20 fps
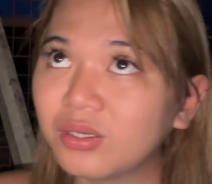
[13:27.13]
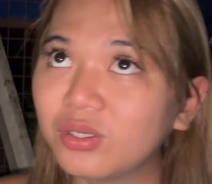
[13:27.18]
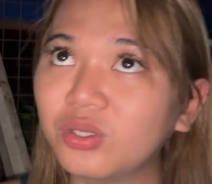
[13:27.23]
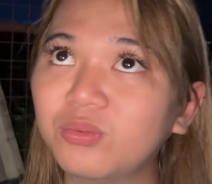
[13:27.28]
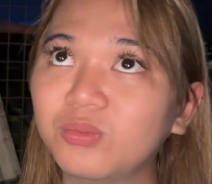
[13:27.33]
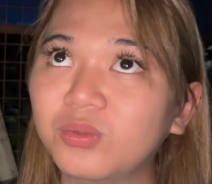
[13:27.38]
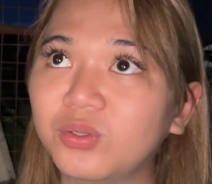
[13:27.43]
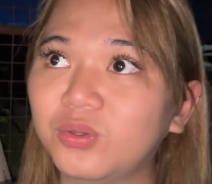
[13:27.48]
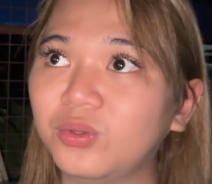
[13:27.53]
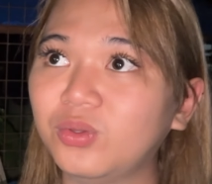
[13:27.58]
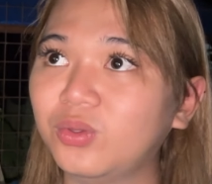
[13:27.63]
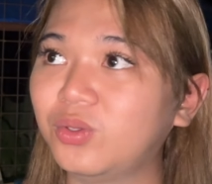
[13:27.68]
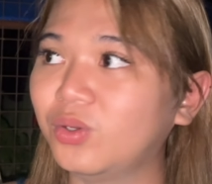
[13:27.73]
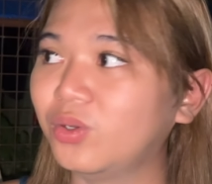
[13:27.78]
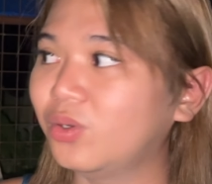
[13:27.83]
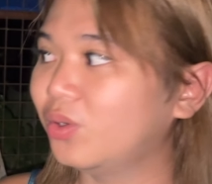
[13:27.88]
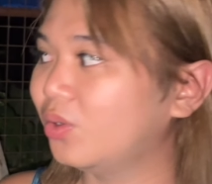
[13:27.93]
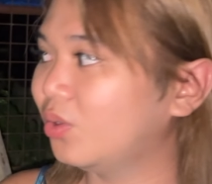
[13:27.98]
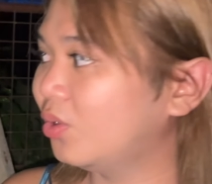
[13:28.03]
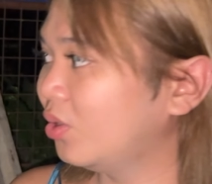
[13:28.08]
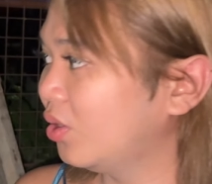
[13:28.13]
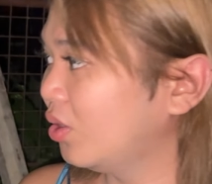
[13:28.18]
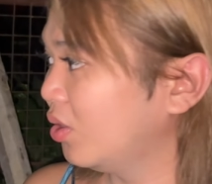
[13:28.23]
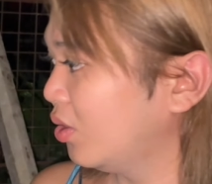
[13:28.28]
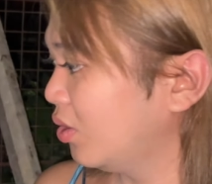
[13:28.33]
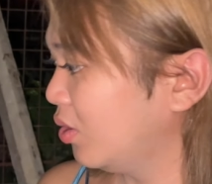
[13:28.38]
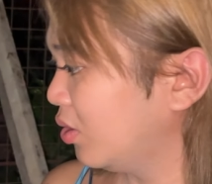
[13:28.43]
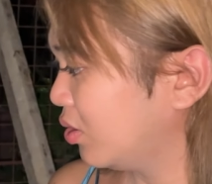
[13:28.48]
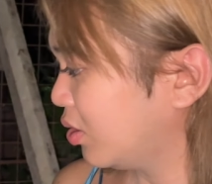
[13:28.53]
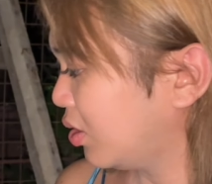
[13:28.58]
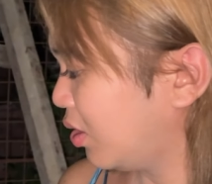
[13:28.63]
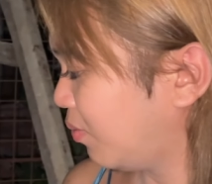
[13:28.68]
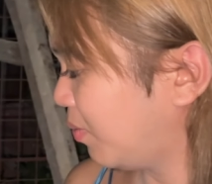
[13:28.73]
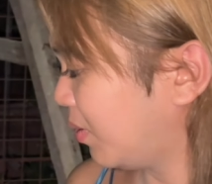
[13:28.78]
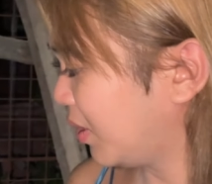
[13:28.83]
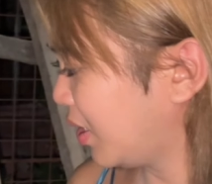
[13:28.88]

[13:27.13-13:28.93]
lumundo. Diba